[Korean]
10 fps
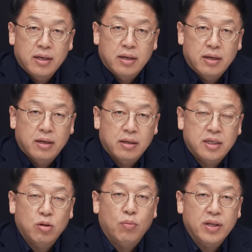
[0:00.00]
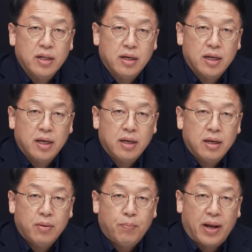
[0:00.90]
어, 시도민들이
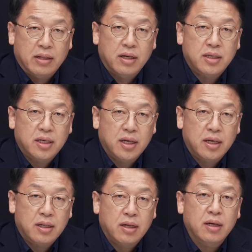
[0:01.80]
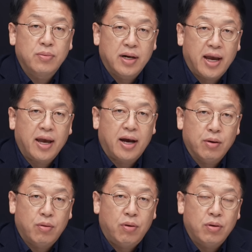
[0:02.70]
반드시 특검을 해야
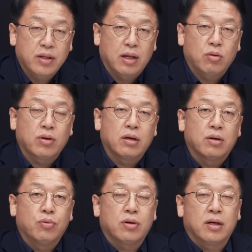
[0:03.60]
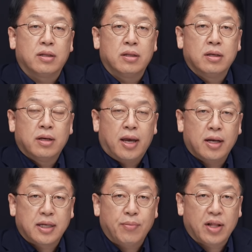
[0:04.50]
하고 대통령 거부권
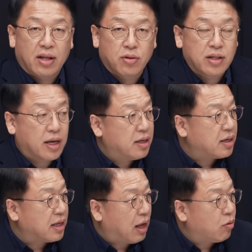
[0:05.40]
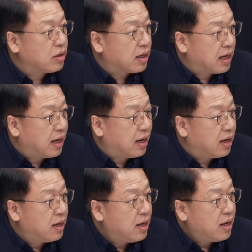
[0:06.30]
행사하면 안 된다 이렇게 나오니까
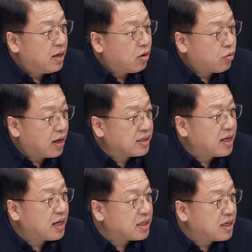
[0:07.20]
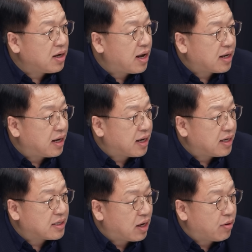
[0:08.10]
굉장히 심각하게
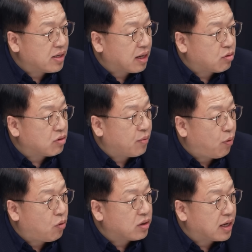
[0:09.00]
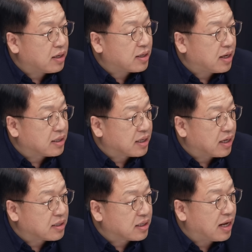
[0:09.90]
이 상황을 대통령이 보고 있다 이렇게
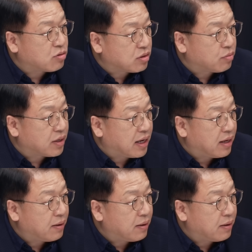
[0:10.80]
이제 정리할 수 있습니까?